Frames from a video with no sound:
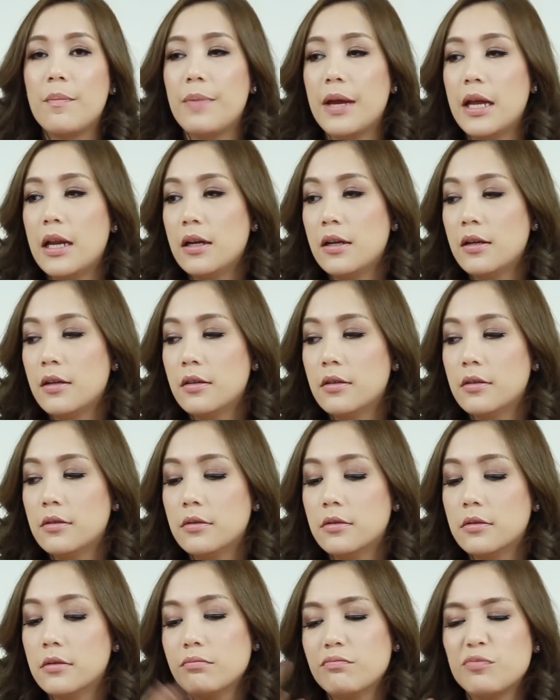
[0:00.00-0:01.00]
เป็น
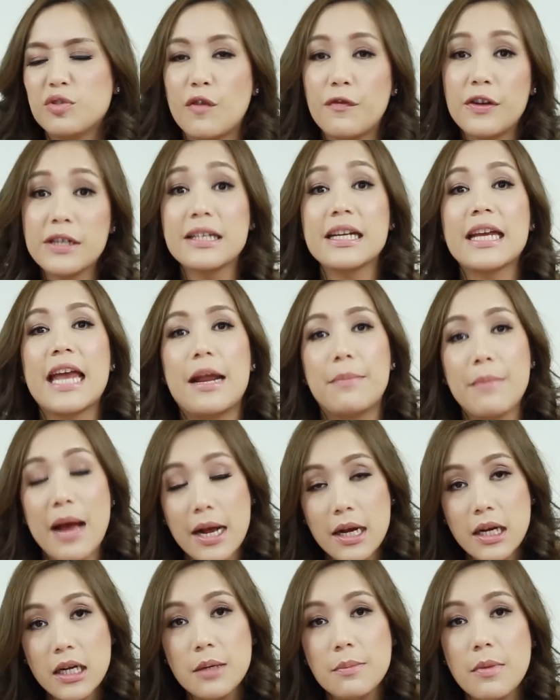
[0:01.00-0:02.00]
โซฟิสติเคท
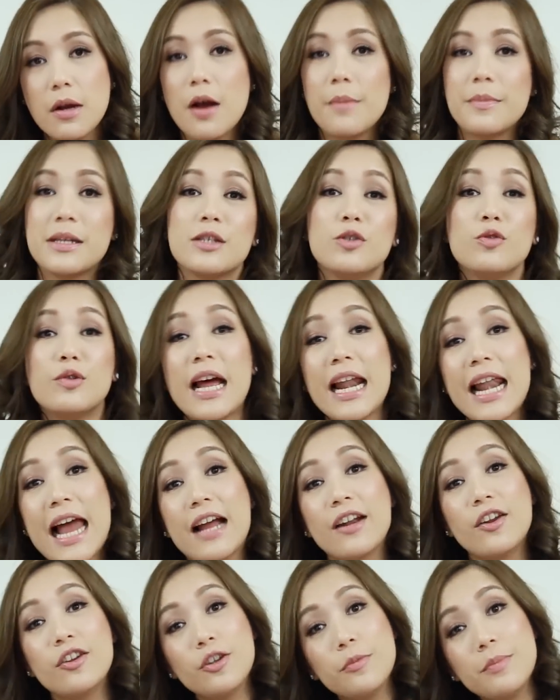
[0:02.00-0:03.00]
มากขึ้นเมื่อก่อนมันจะดูน่ารั
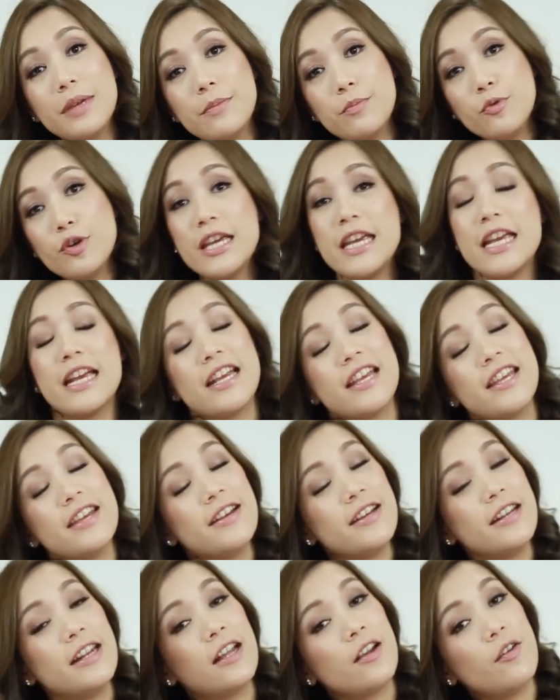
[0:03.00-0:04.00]
กเนาะต้องมีผู้หญิง
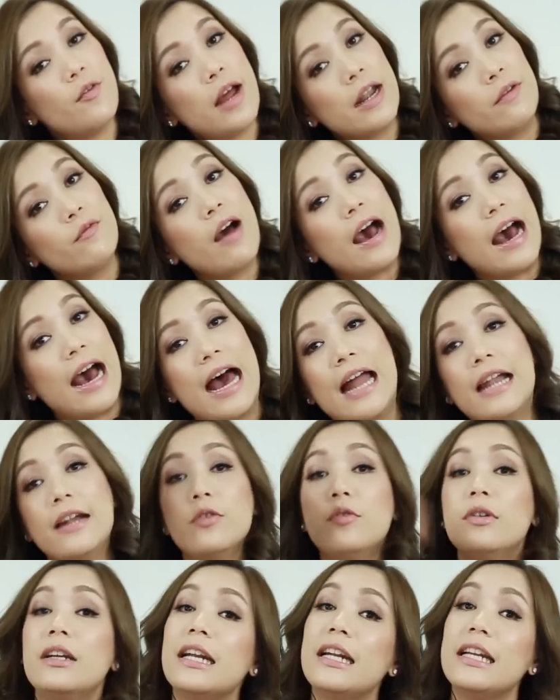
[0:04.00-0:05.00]
ยืนหวานหวาน
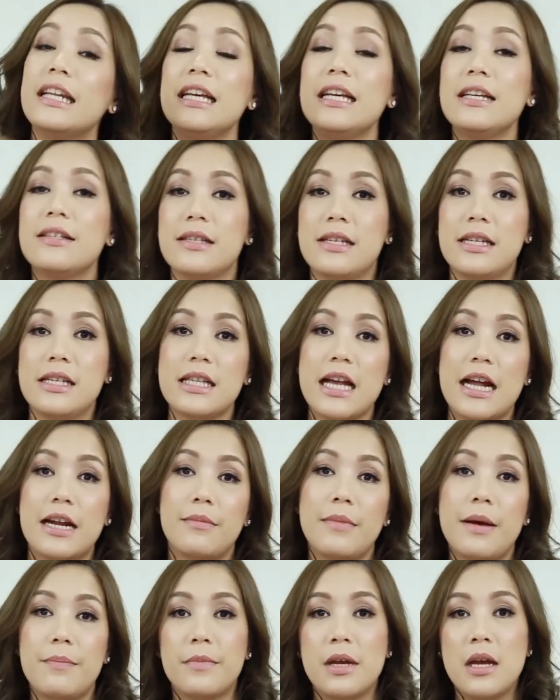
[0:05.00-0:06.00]
นู่นนั่นนี่สีสัน
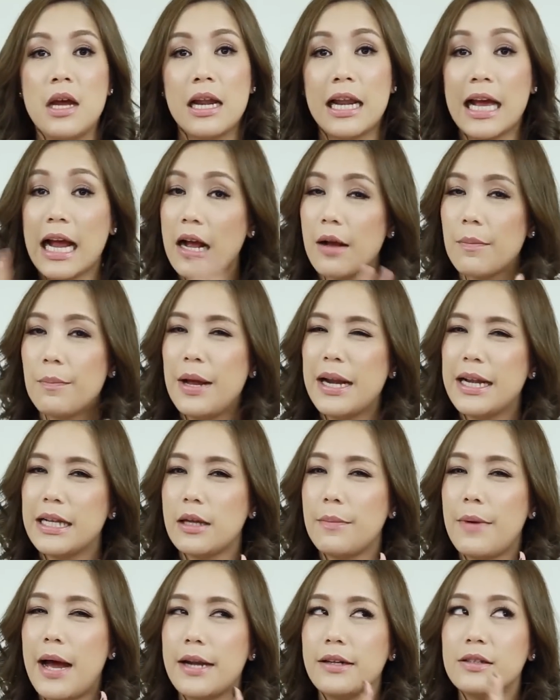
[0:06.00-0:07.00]
แบบและผลิ
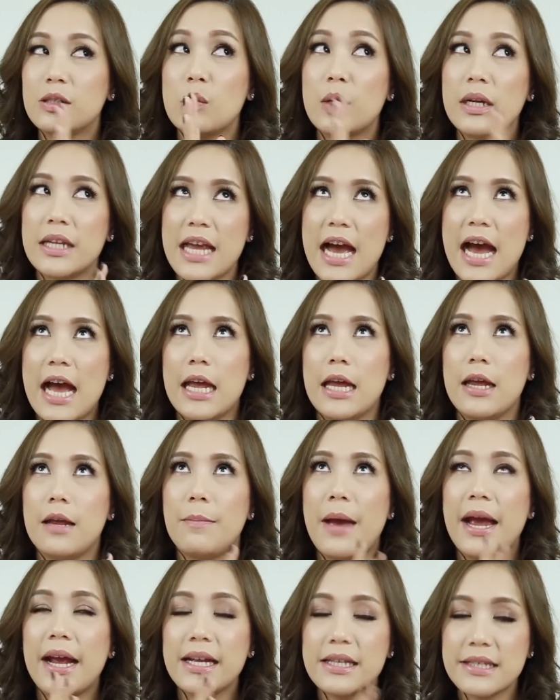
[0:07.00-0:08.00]
ตภัณฑ์ส่วนใหญ่
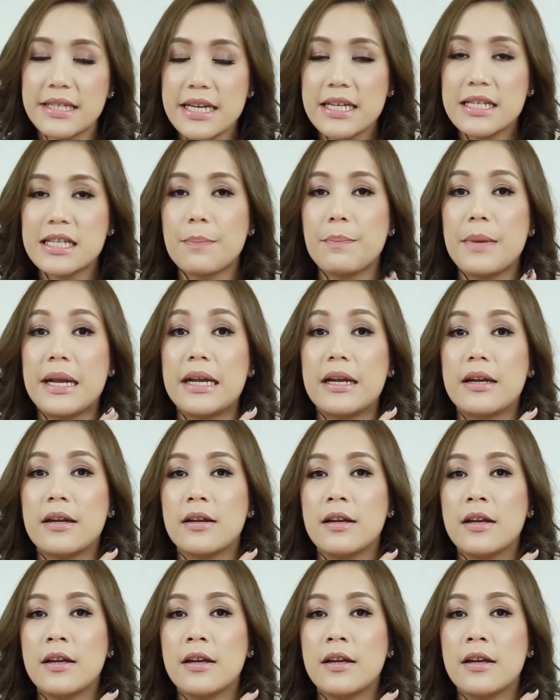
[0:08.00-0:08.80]
แพคเกจจิ้งจะเป็น